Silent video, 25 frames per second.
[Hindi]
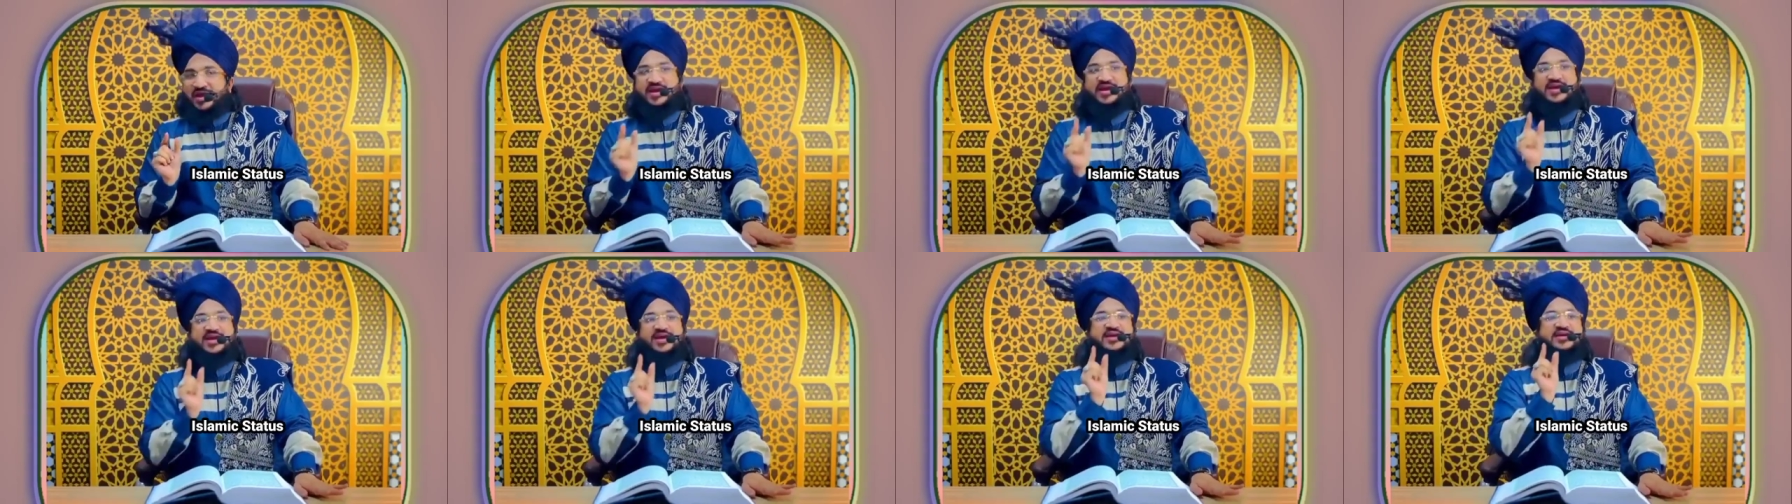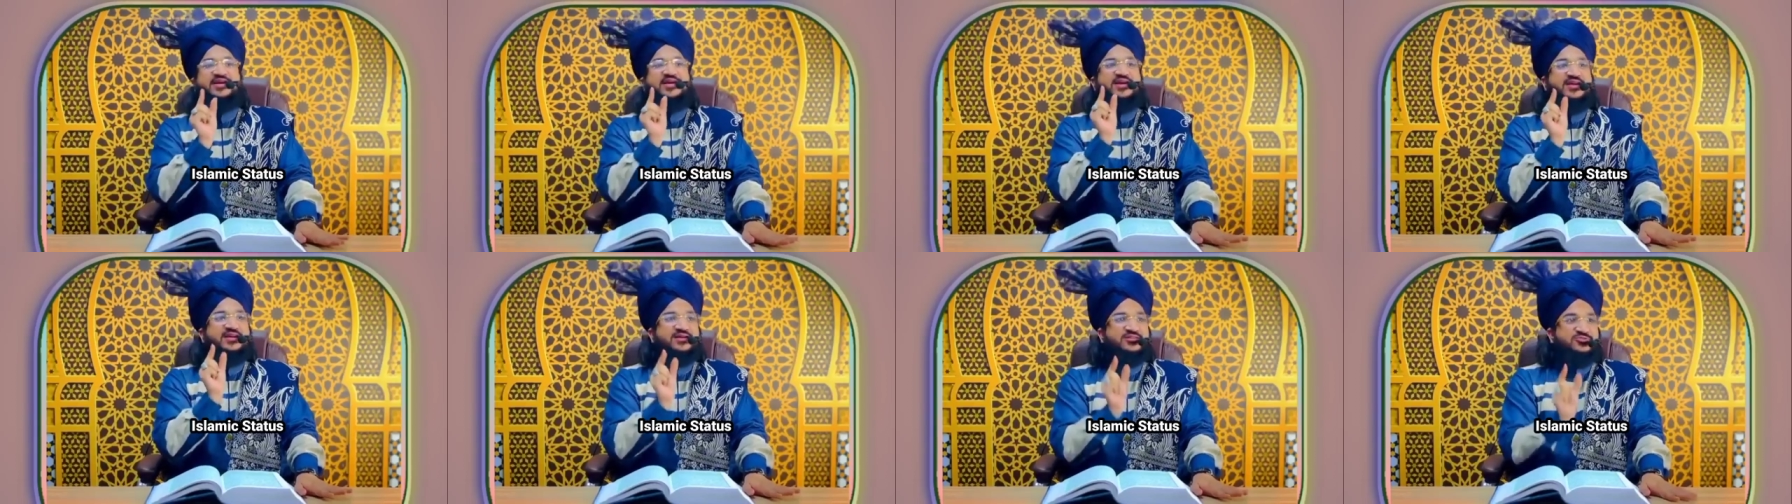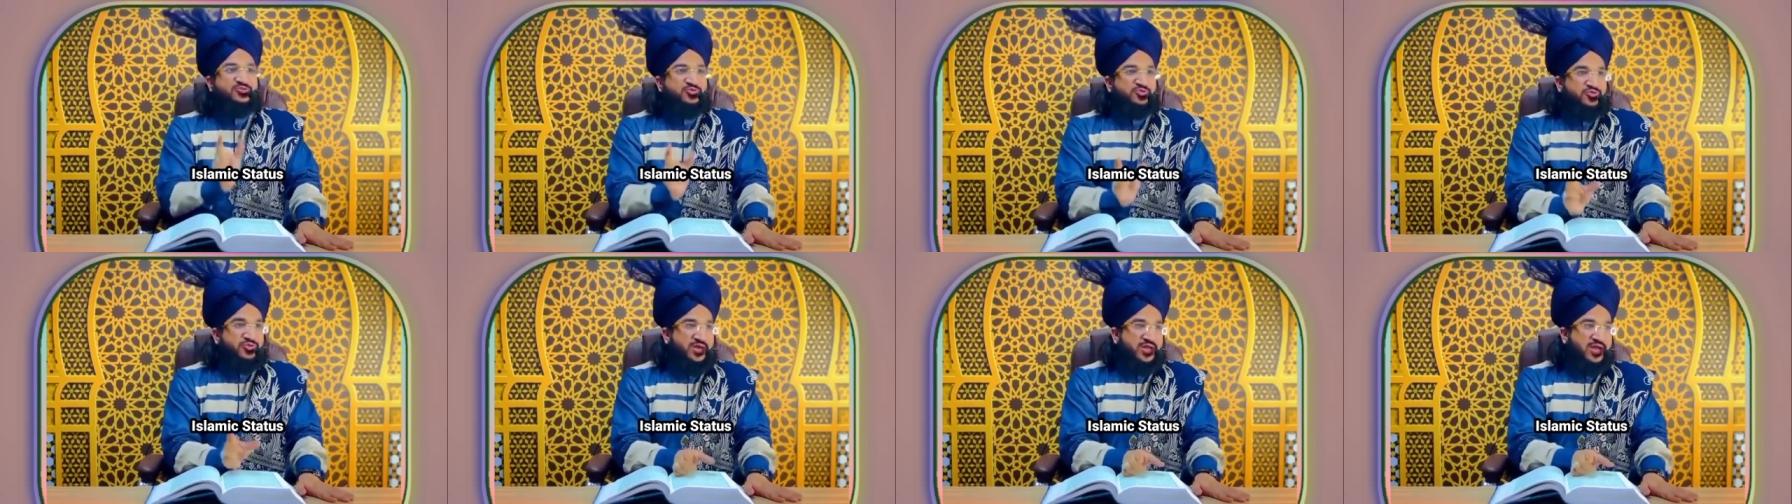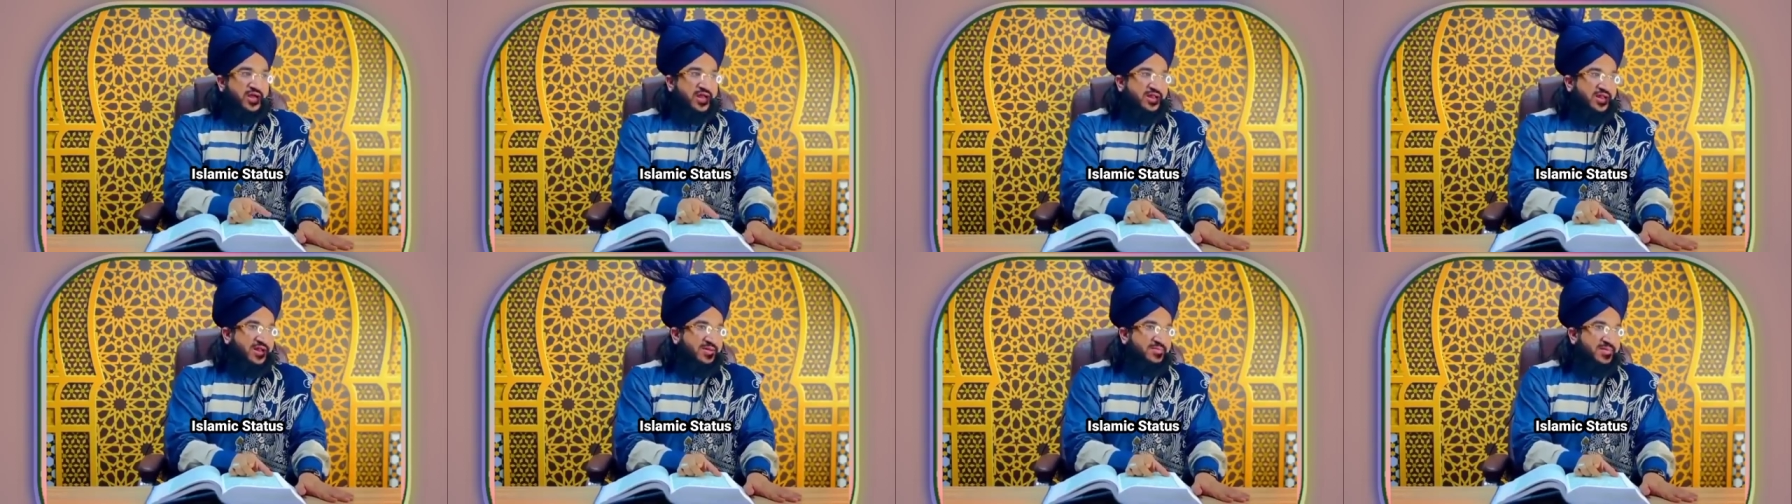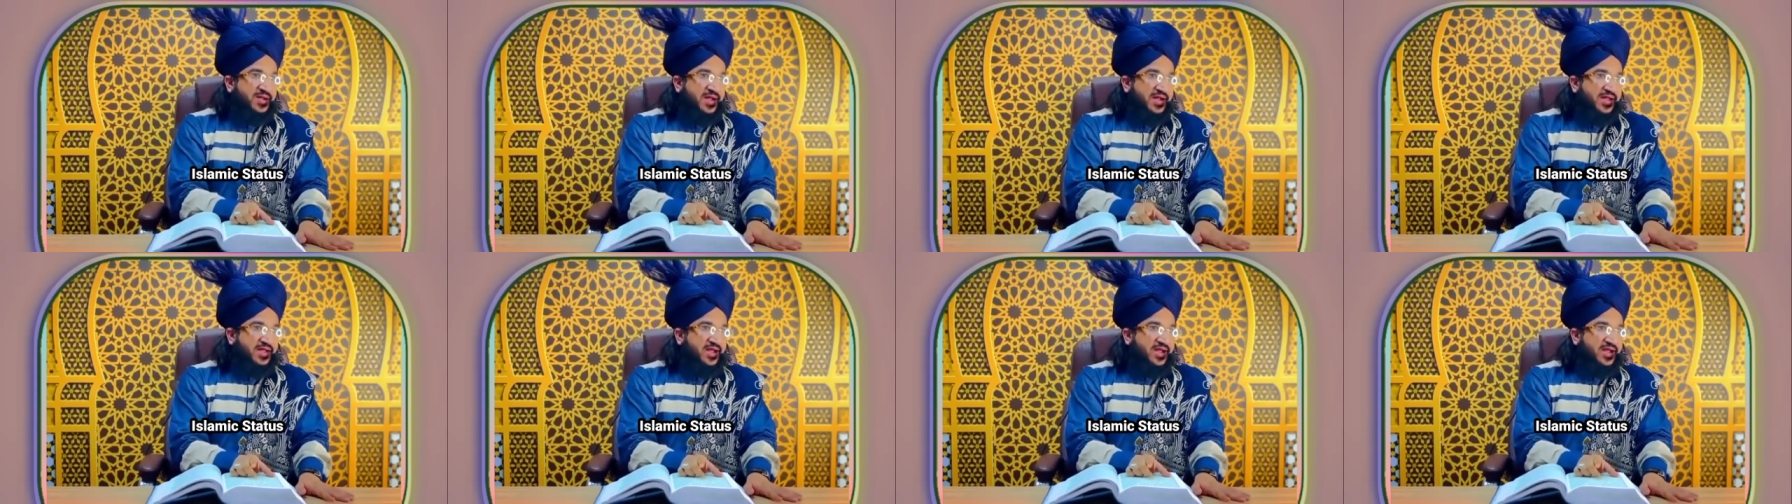एक ही रसूल का
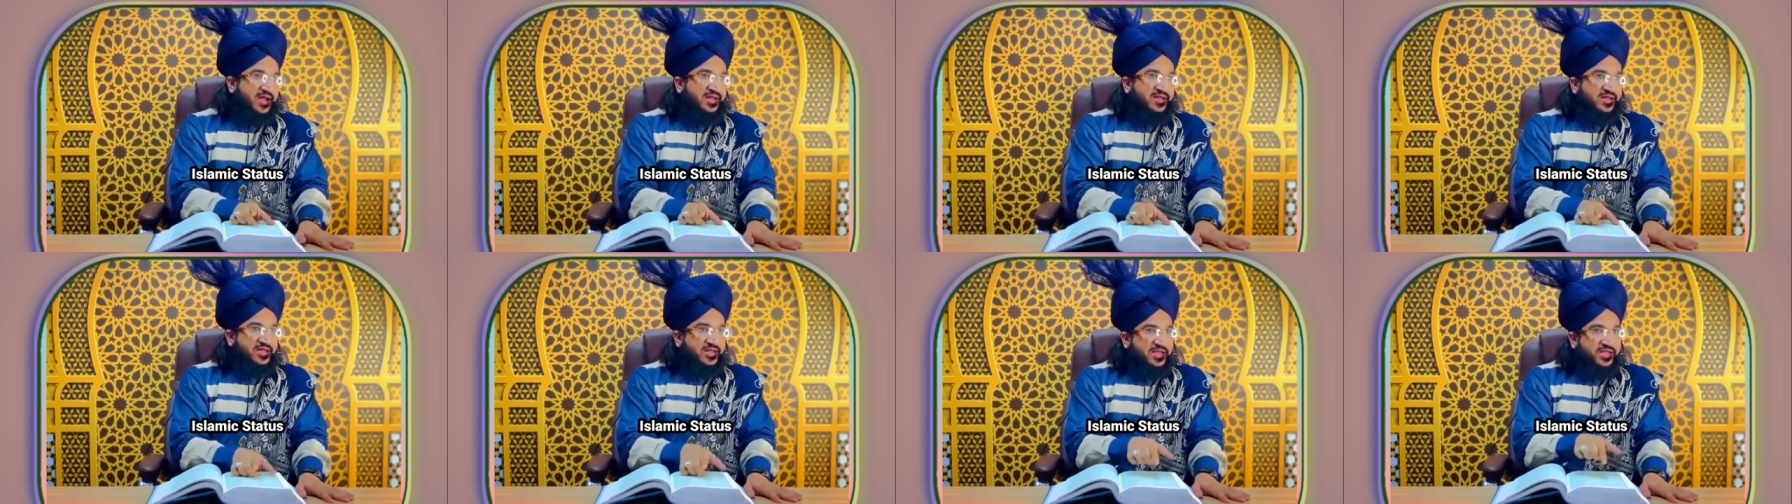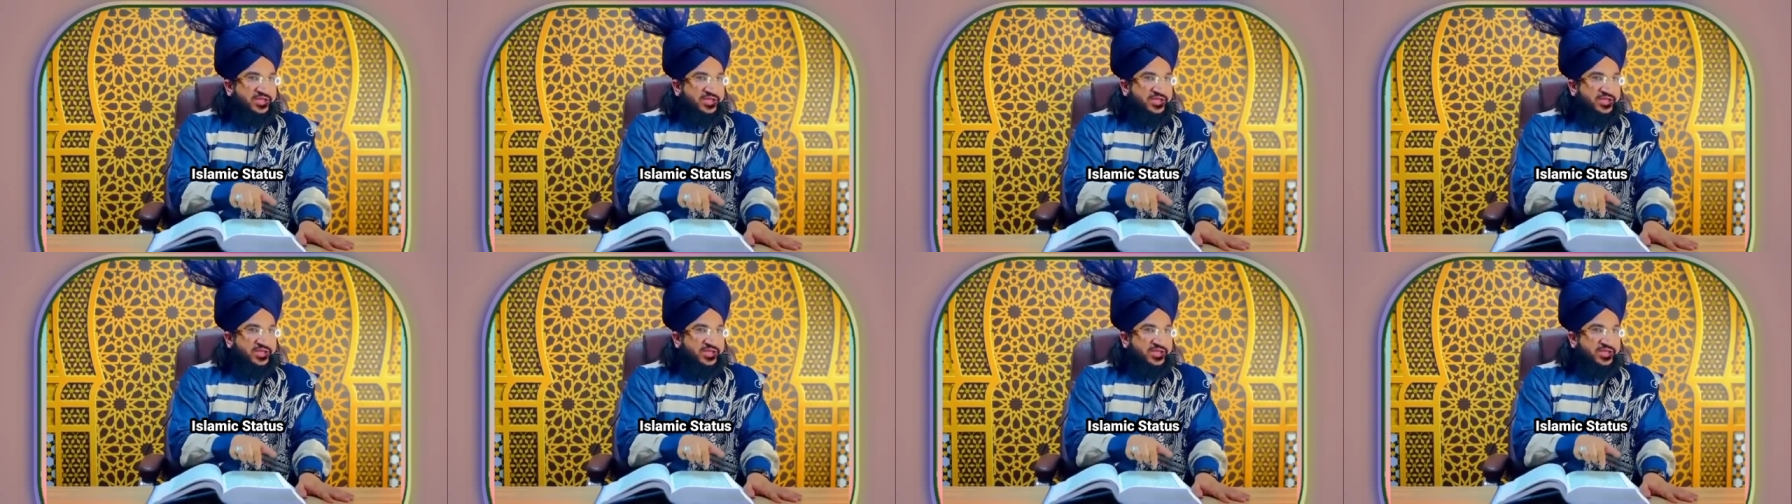नाम आया